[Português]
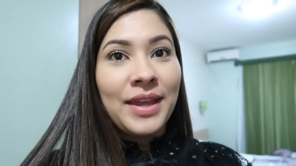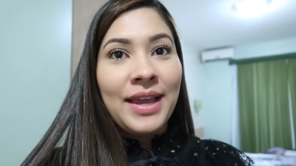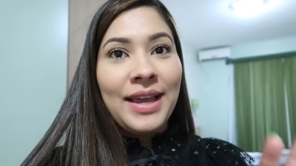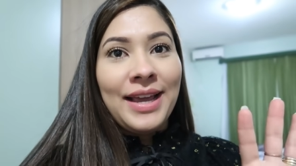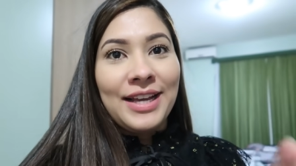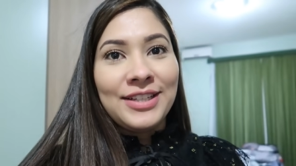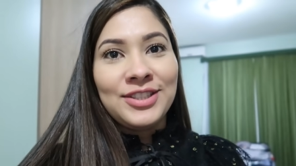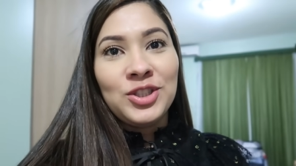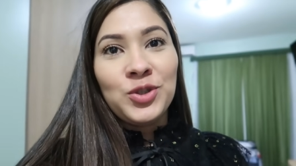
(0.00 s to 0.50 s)

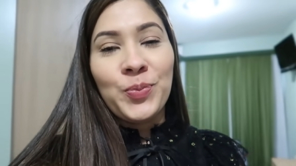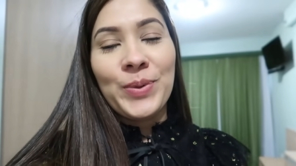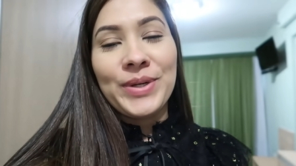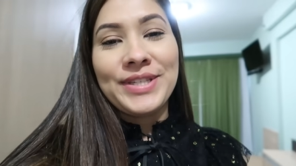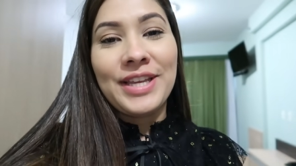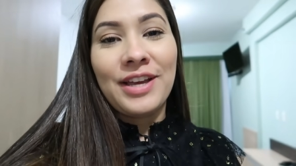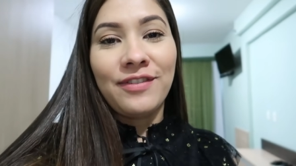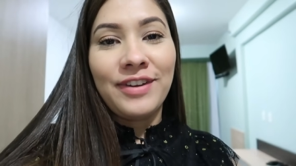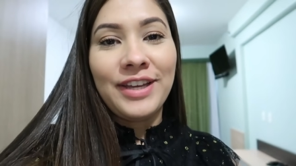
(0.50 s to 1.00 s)
Tá a gente
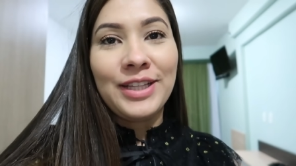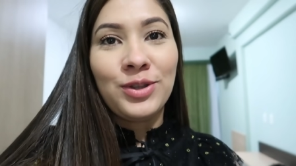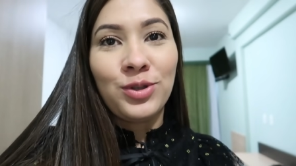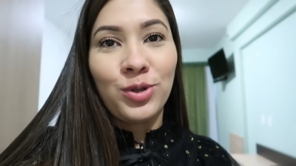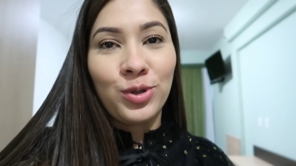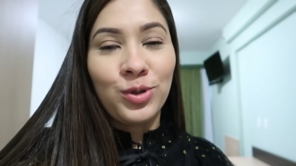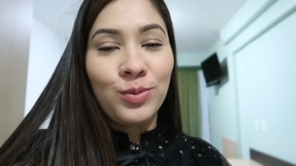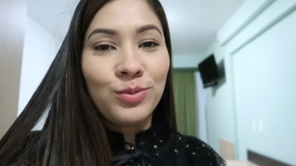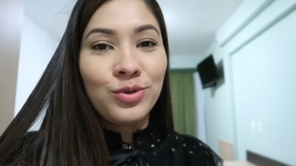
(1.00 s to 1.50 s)
precisava ir
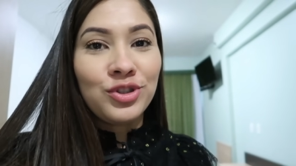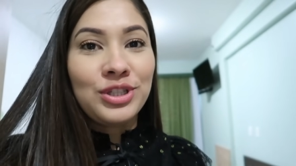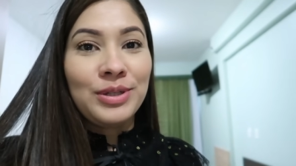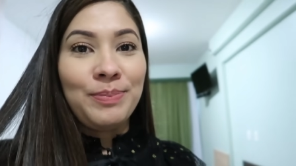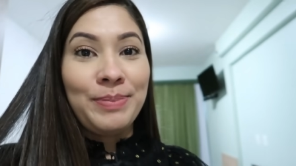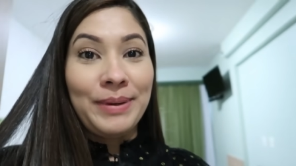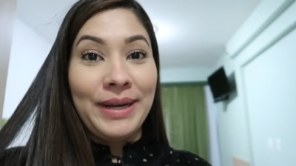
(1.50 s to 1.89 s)
todo mundo de